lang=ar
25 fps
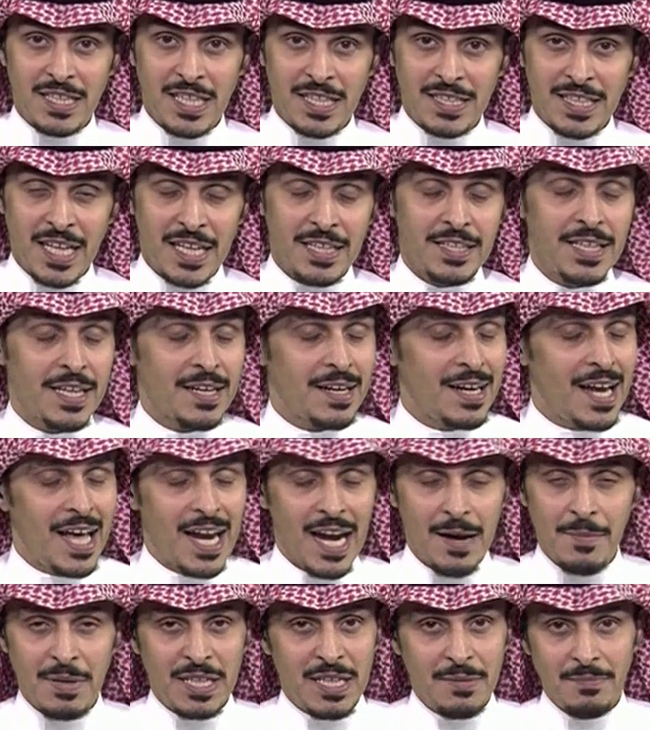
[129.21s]
التخدير لا لا
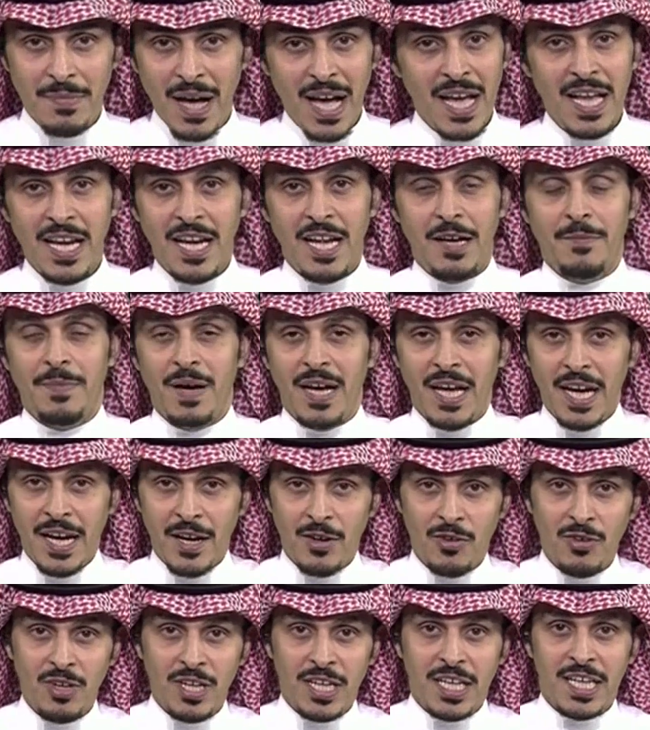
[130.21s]
ابدا ما هي لعبه انا
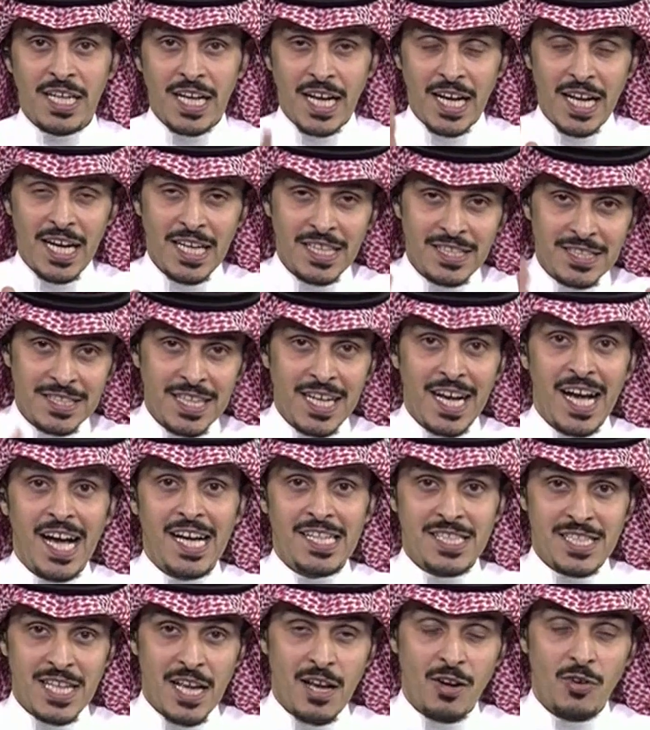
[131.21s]
اقول لك اياها
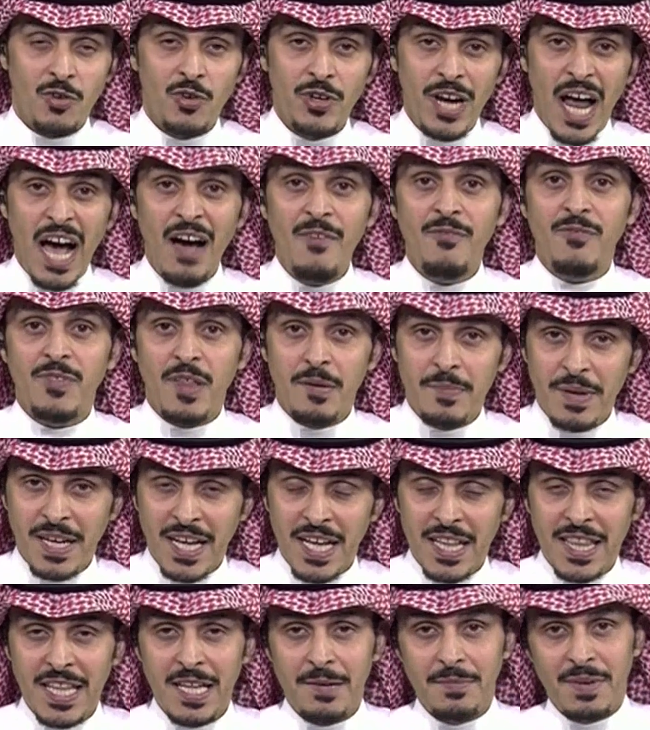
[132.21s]
الاتحاد سيكون افضل
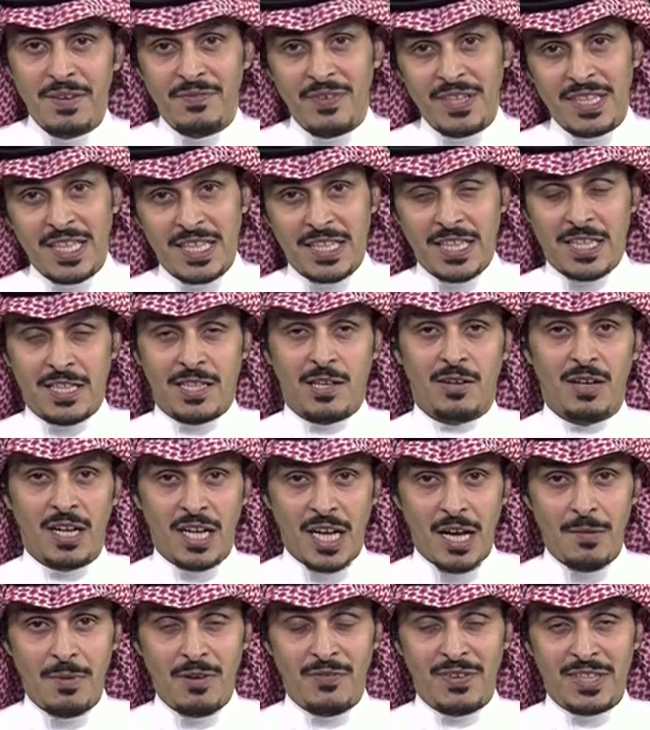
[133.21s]
بكثير من فتره التو...
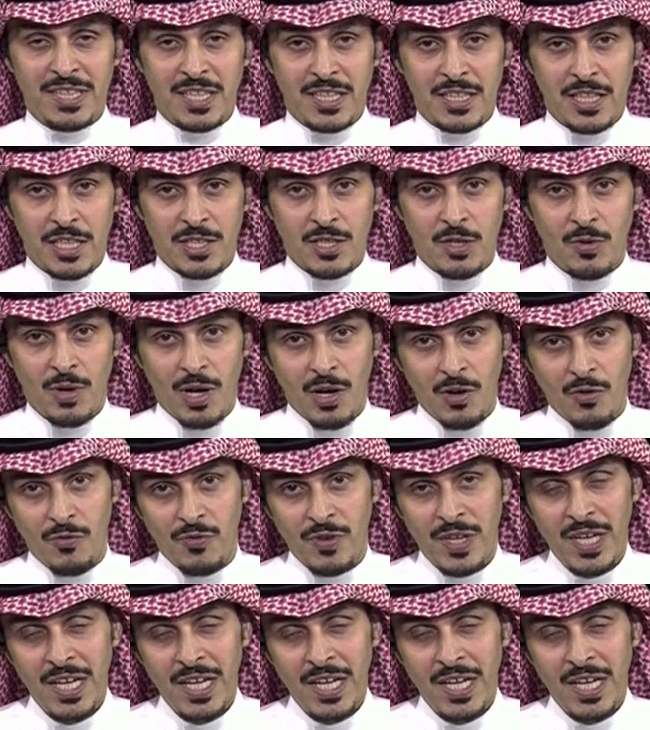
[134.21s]
قبل فتره التوقف